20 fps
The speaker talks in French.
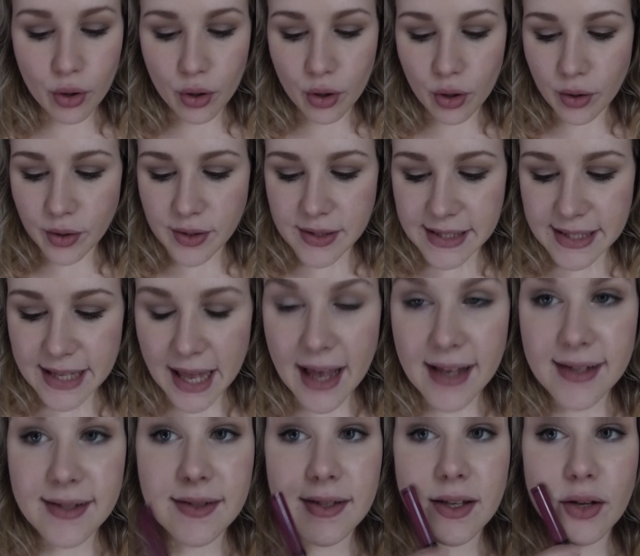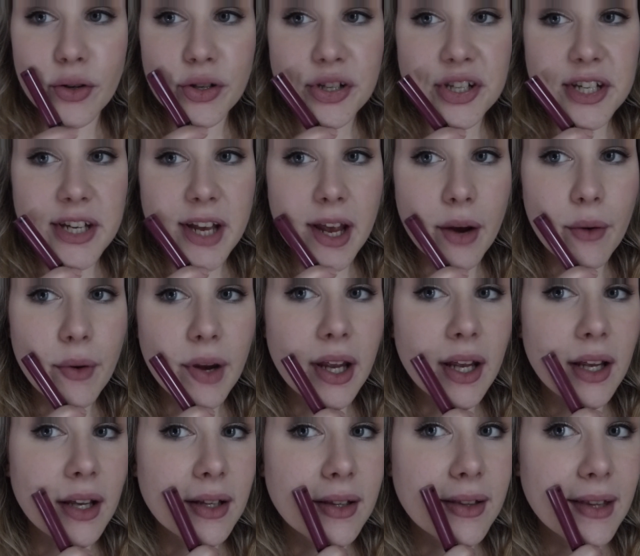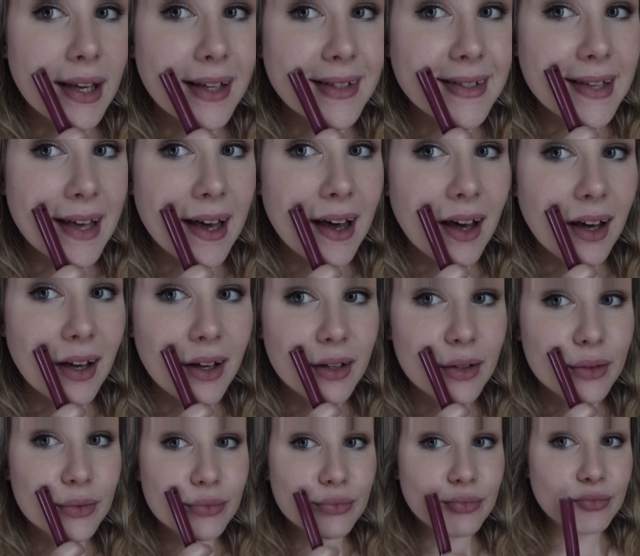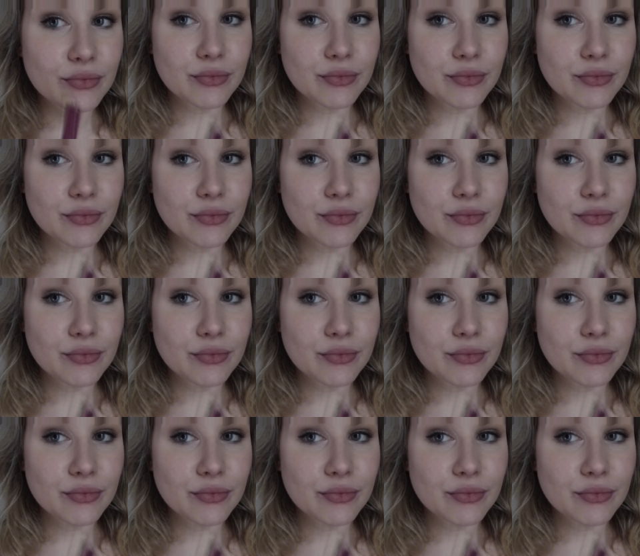16, euh, c'est le Cherry Nectar.